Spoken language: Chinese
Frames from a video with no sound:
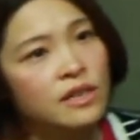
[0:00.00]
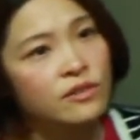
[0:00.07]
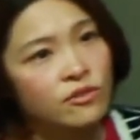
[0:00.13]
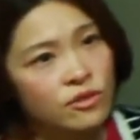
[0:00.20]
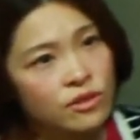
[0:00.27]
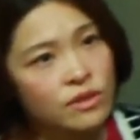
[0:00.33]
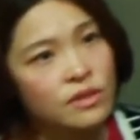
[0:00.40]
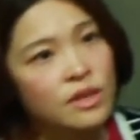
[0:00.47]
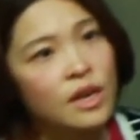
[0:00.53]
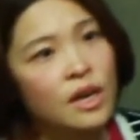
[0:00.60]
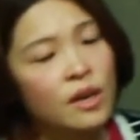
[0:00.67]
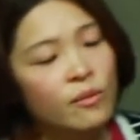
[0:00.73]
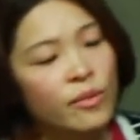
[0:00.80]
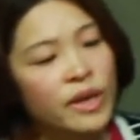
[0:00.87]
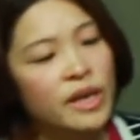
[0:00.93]
的王先
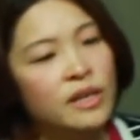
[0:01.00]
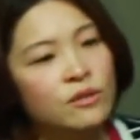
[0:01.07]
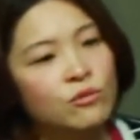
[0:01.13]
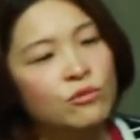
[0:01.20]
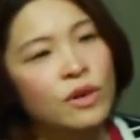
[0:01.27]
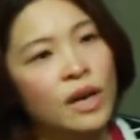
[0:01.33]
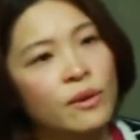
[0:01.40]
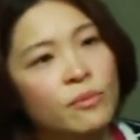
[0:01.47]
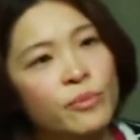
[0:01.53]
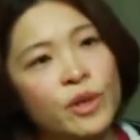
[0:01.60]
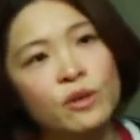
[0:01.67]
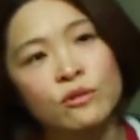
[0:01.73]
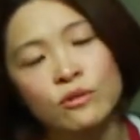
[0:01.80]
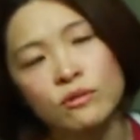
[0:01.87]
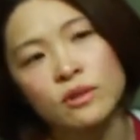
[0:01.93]
生，三年前
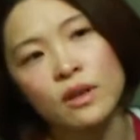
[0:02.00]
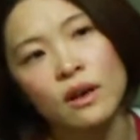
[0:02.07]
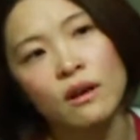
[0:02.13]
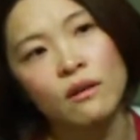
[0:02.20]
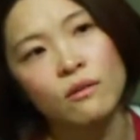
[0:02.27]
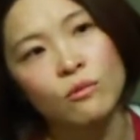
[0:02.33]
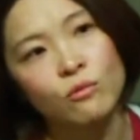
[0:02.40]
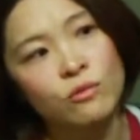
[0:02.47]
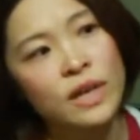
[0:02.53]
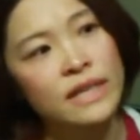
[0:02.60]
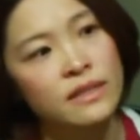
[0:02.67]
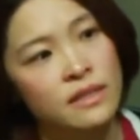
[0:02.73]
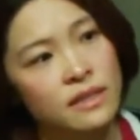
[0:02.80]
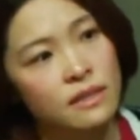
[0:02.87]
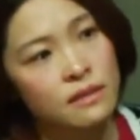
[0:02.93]
因为感冒，
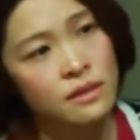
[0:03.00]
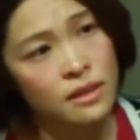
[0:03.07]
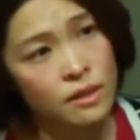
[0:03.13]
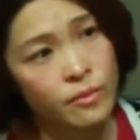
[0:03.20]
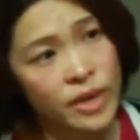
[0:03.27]
久久都